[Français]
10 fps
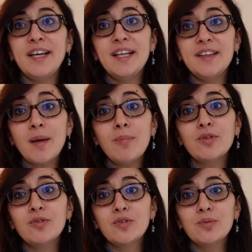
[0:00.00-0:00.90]
et il est
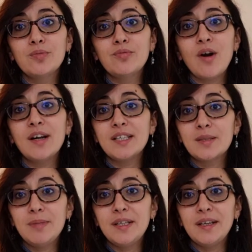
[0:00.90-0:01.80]
important de pouvoir
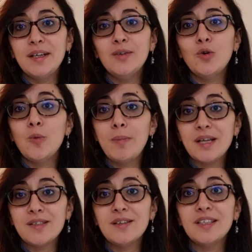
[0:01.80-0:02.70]
l'expliquer aux
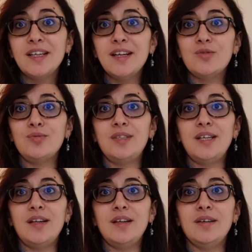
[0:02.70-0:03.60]
personnes qui la
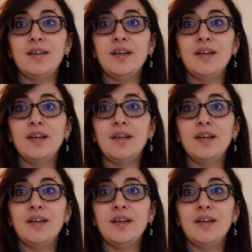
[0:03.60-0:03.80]
soutiennent.